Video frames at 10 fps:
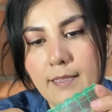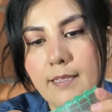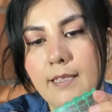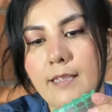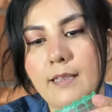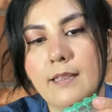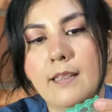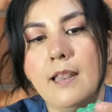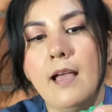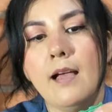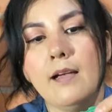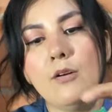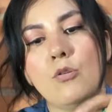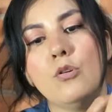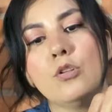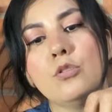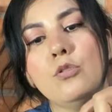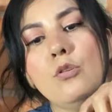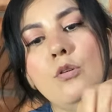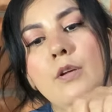y la
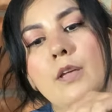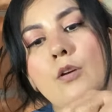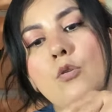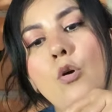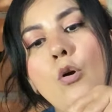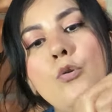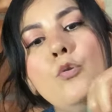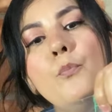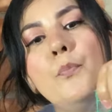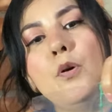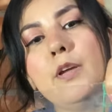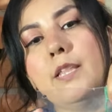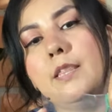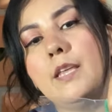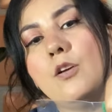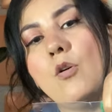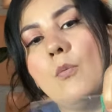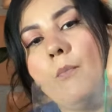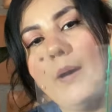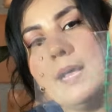corto con un poquitico
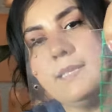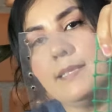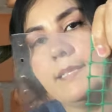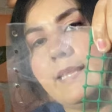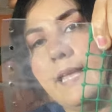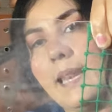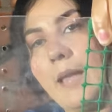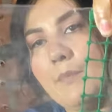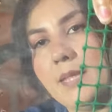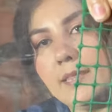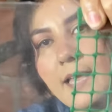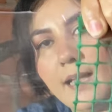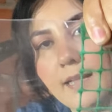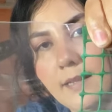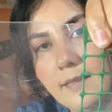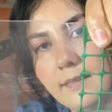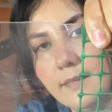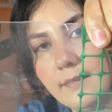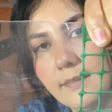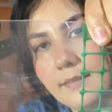más de la mitad
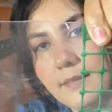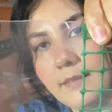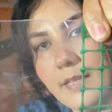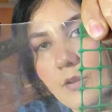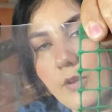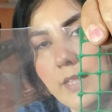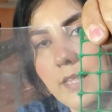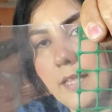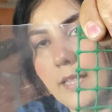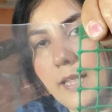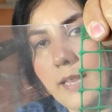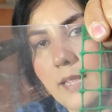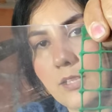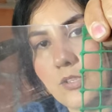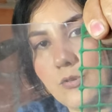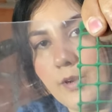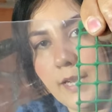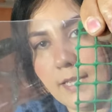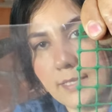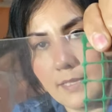de lo que tiene el ancho
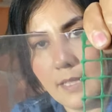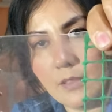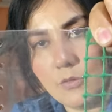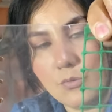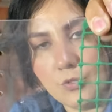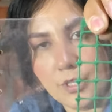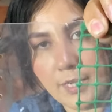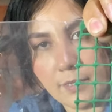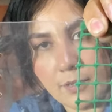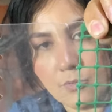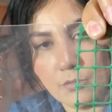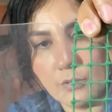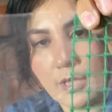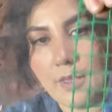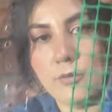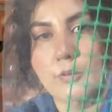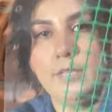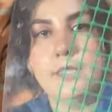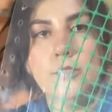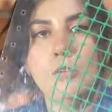el acetato ya recortado.
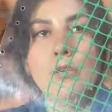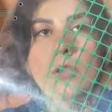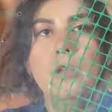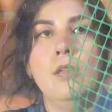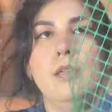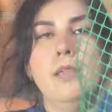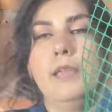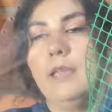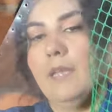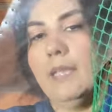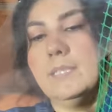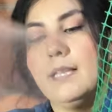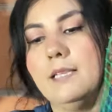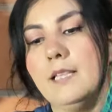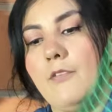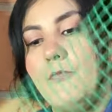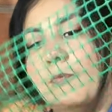¿Listo? Esa es la,